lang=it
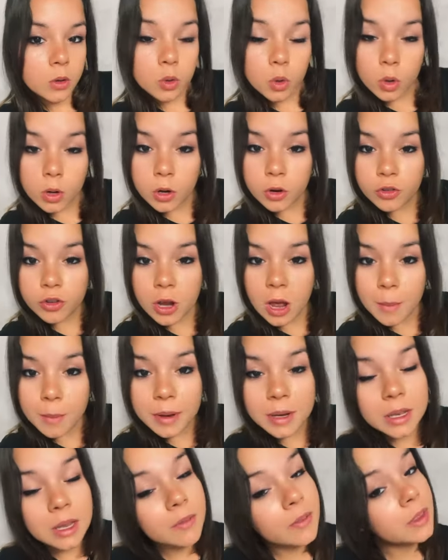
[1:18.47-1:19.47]
Noi
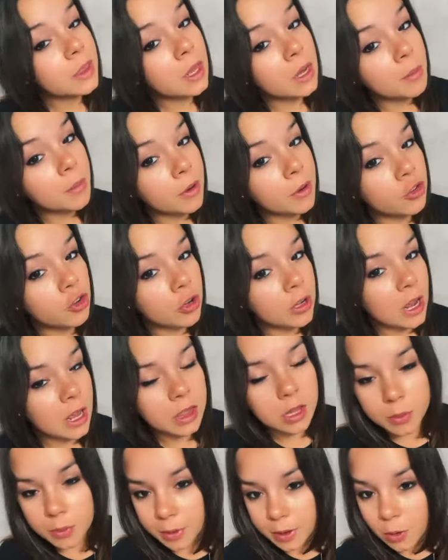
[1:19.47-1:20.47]
logicamente vi terremo
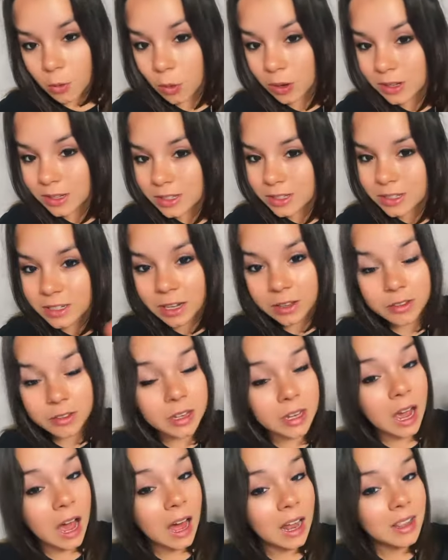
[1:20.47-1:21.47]
aggiornati per
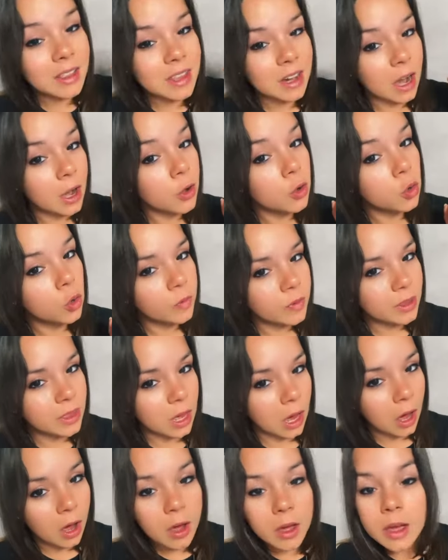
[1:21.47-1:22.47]
qualsiasi altra
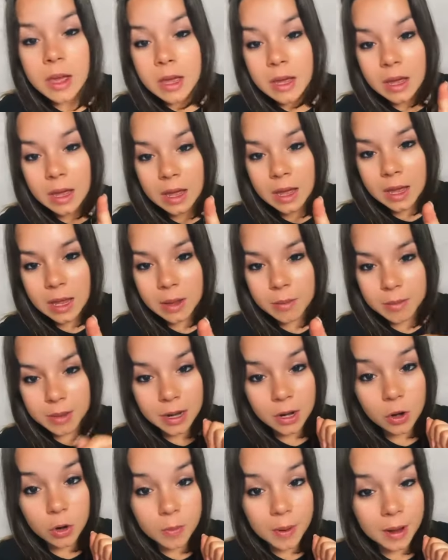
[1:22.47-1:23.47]
novità e
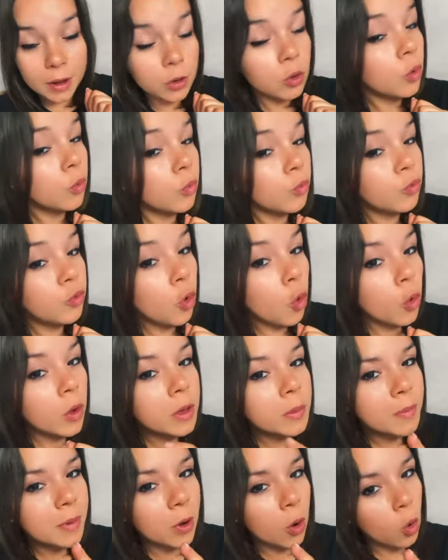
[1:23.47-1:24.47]
mi raccomando,
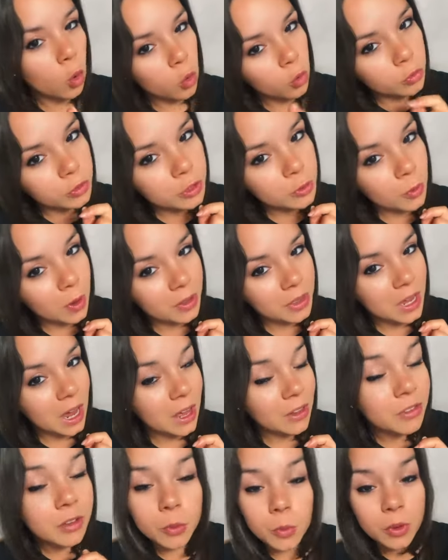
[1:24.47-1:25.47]
voi però continuate
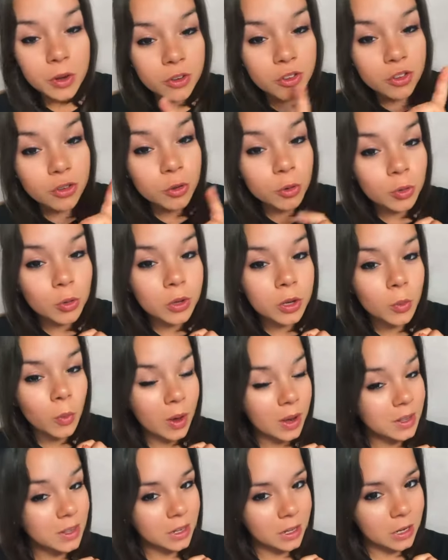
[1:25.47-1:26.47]
a seguirci su tutti
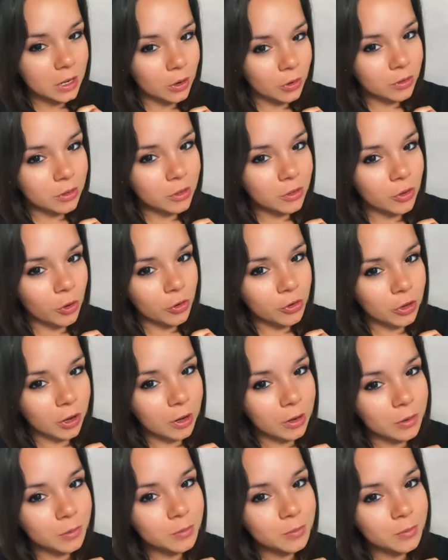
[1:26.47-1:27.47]
quanti i nostri social.